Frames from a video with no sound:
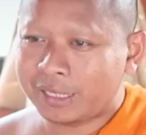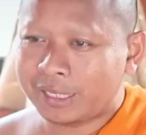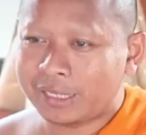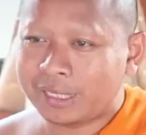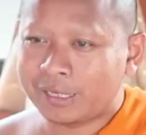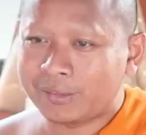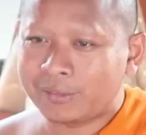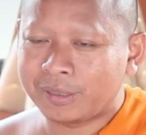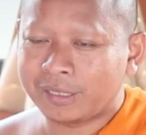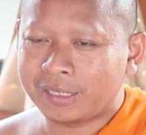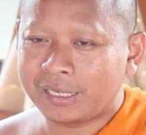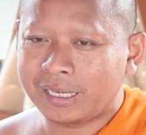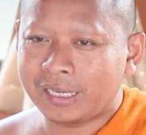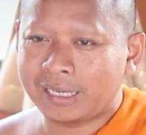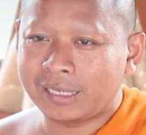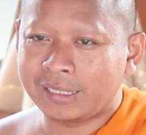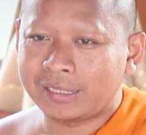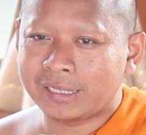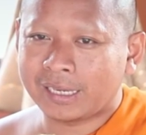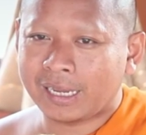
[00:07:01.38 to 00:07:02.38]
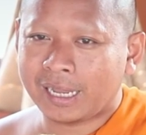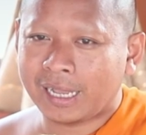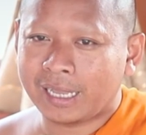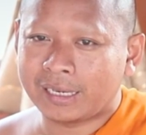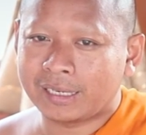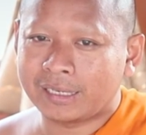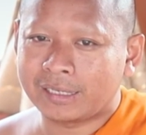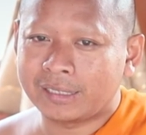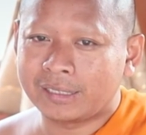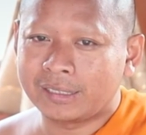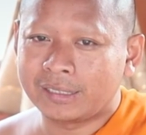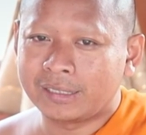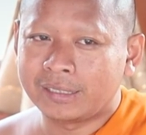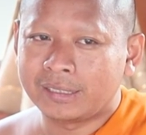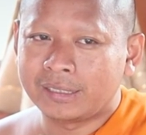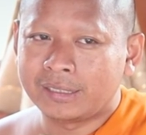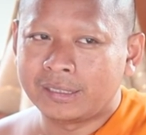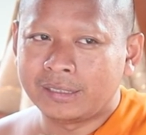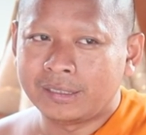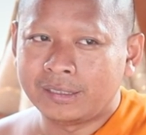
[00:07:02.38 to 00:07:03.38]
tê tại bờ kênh chẳng hành
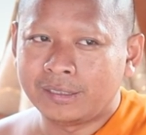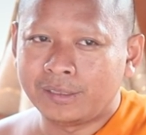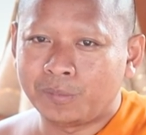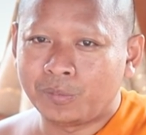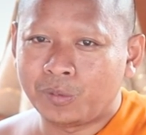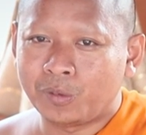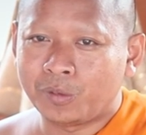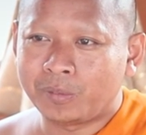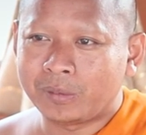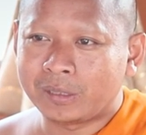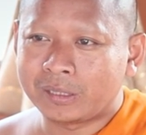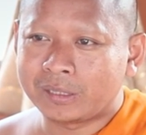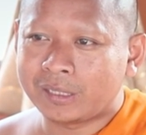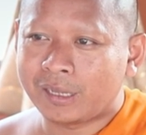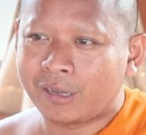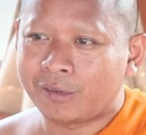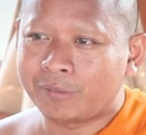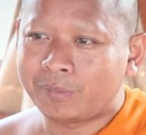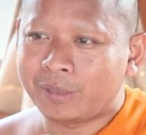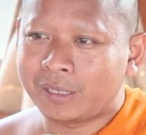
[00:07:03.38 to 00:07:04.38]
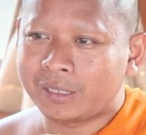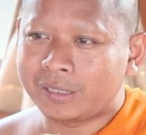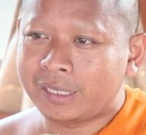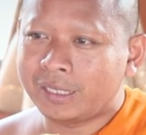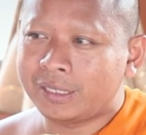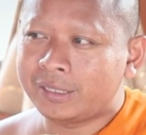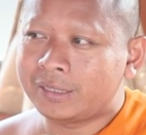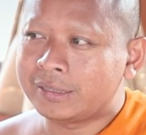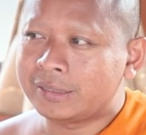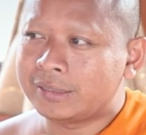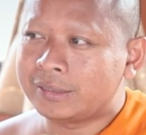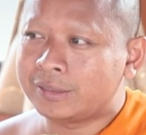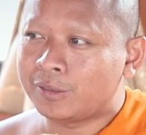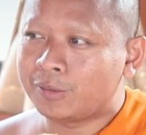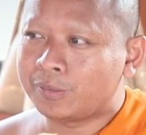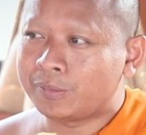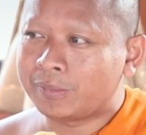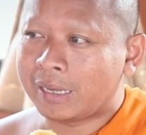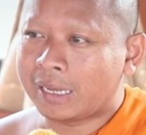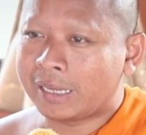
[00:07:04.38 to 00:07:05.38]
chẳng po bờ sông bờ này cứ
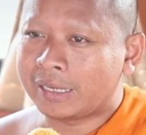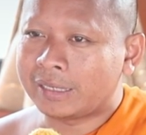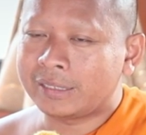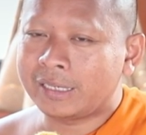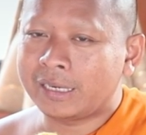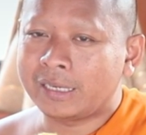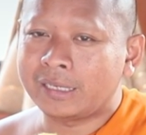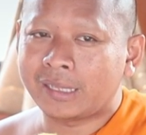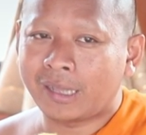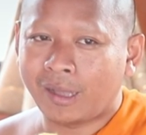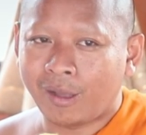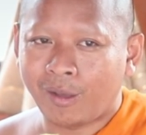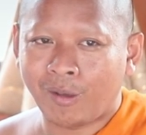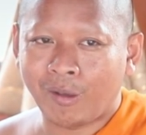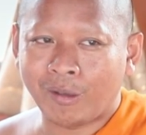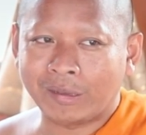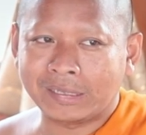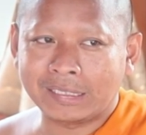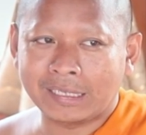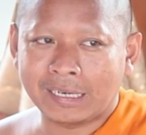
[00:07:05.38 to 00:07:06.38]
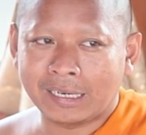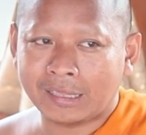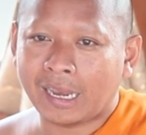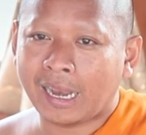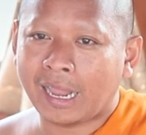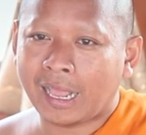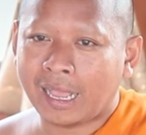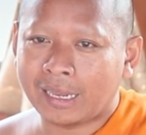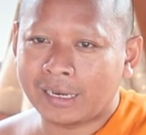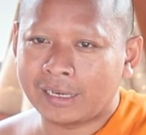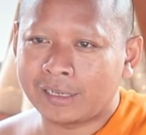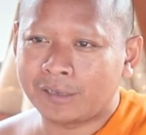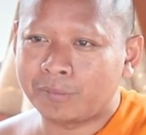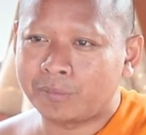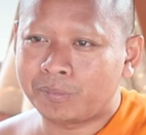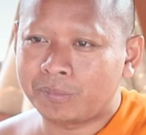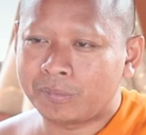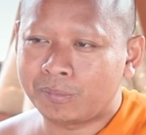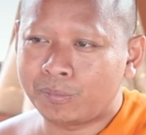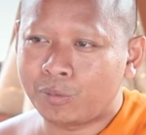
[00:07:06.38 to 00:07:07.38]
sùng bàn trịnh o chơi thla nâng
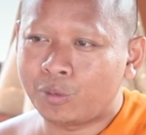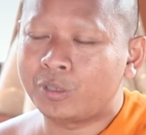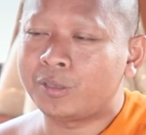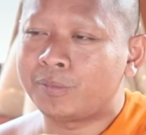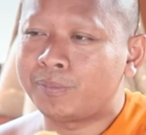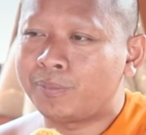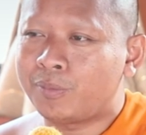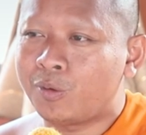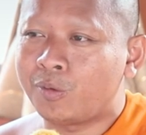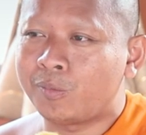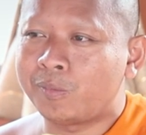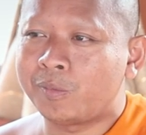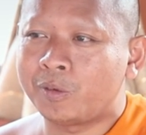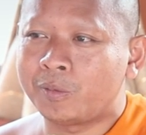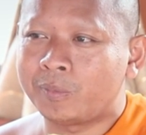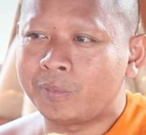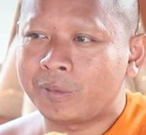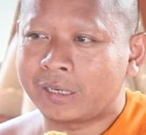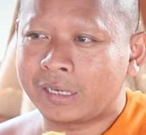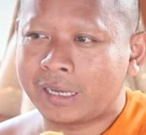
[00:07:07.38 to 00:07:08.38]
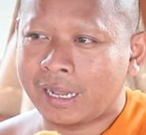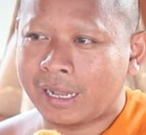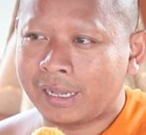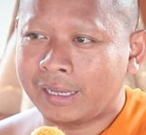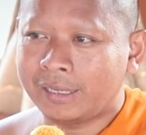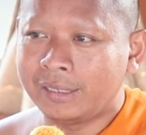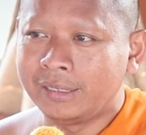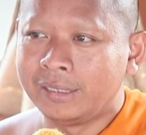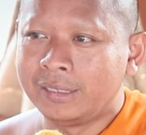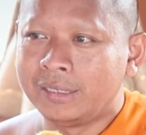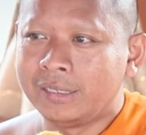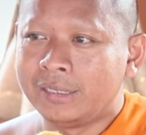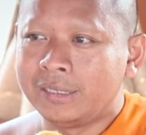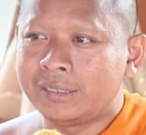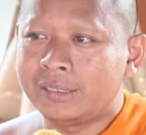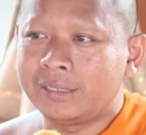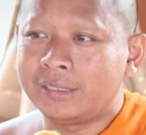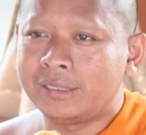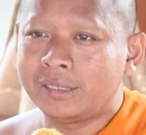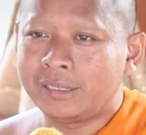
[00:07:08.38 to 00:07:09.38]
cột từ po buồn bạc cá
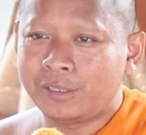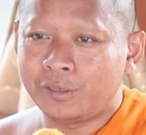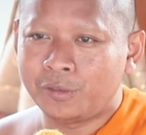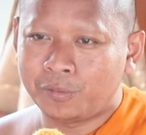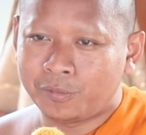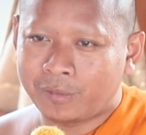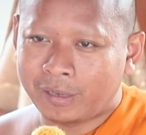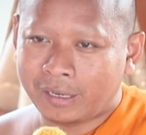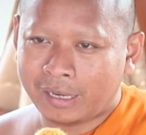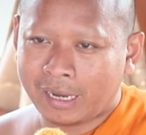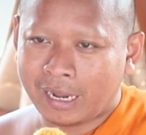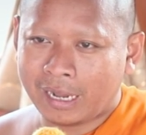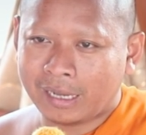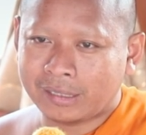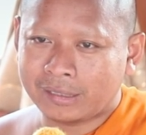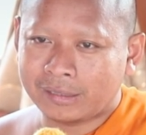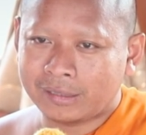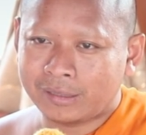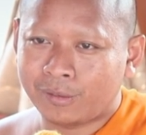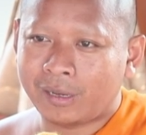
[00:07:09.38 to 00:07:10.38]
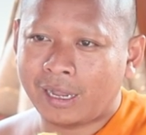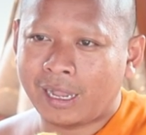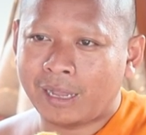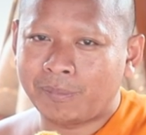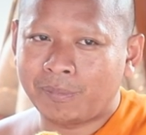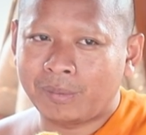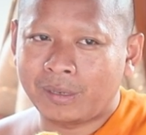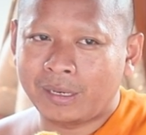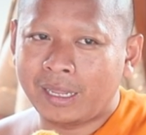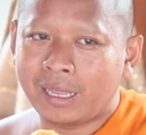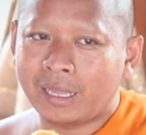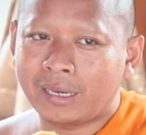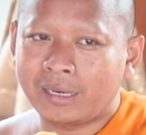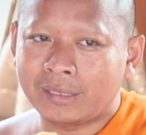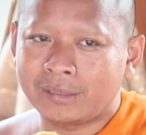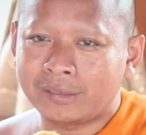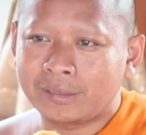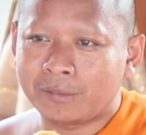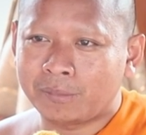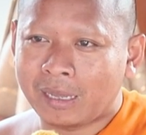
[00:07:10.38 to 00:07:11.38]
cứ ở dụ vần nạ sau khả phải lệ
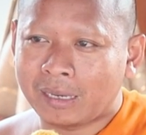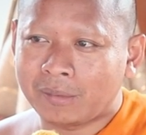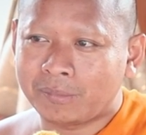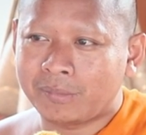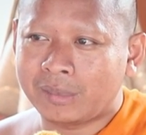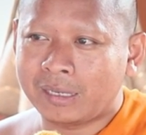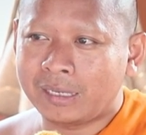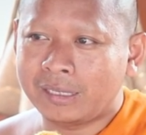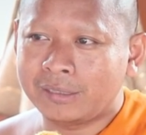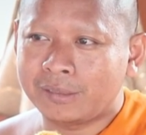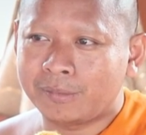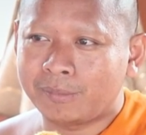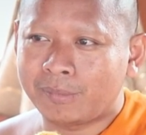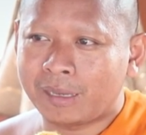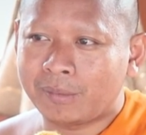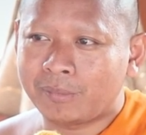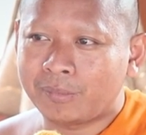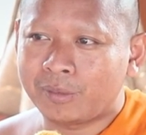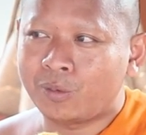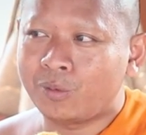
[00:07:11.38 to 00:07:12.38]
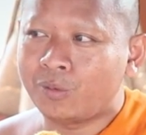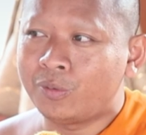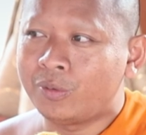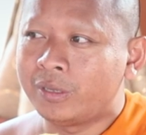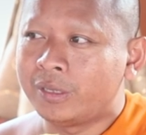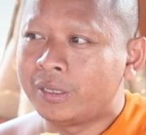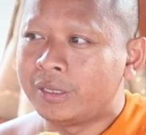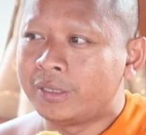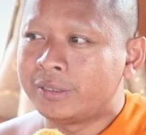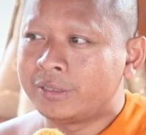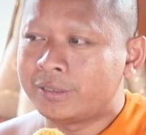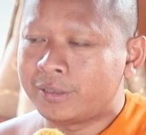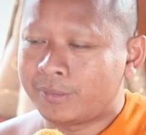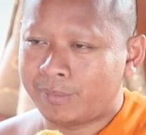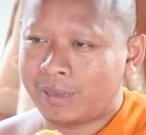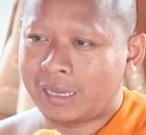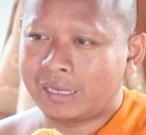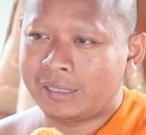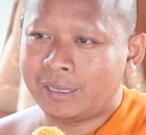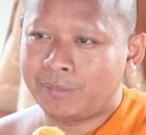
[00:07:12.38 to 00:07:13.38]
nâng sầm bạt bay sầm bạt mẫn nu
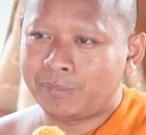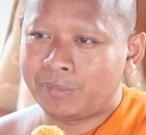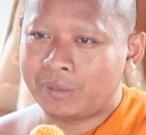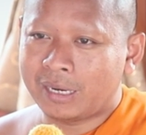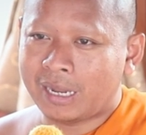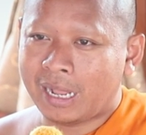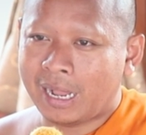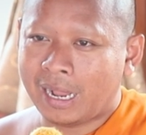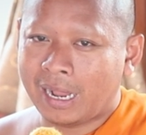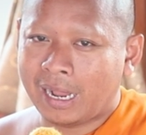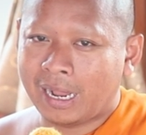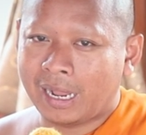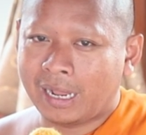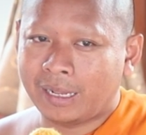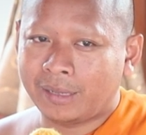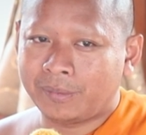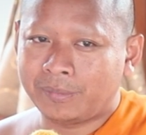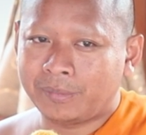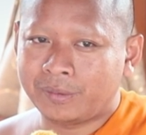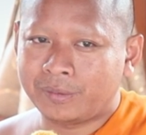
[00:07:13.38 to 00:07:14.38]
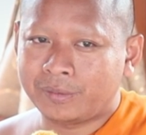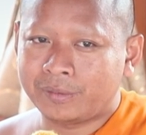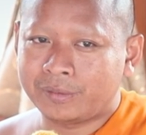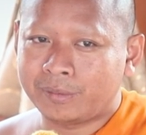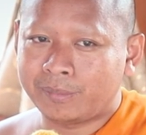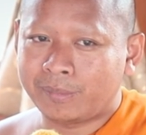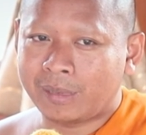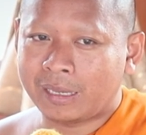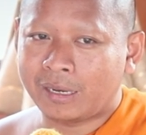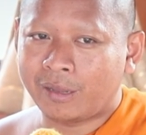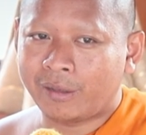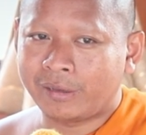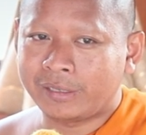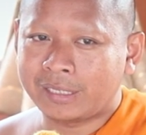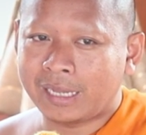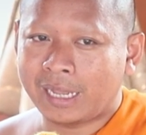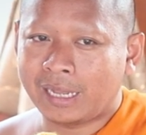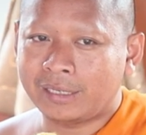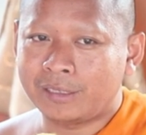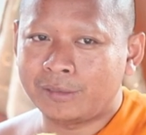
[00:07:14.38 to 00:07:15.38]
sầm bạt tê bạt đà sầm bạt ao
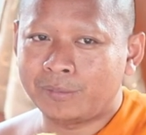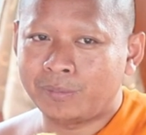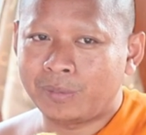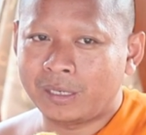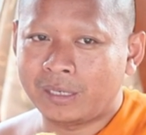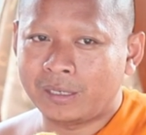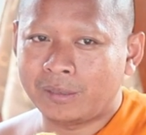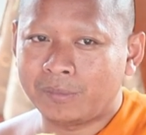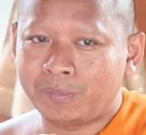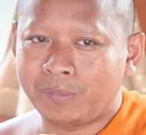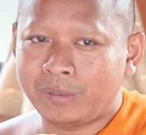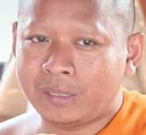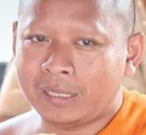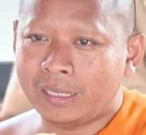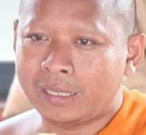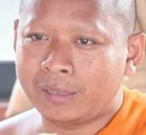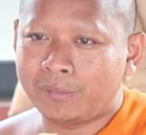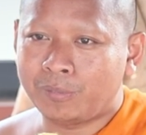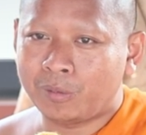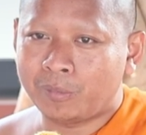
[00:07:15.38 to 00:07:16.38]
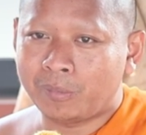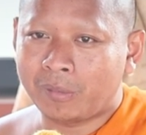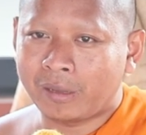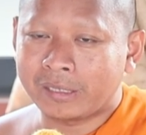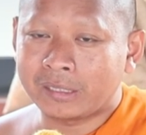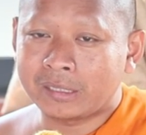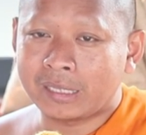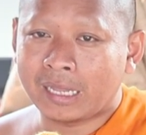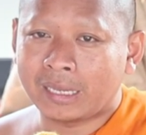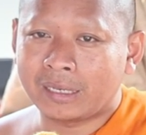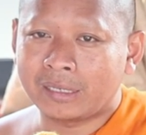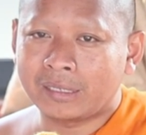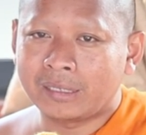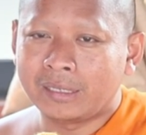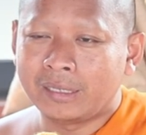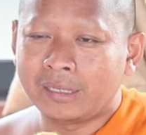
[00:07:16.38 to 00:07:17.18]
trái cứ pren được piên bột bao sạt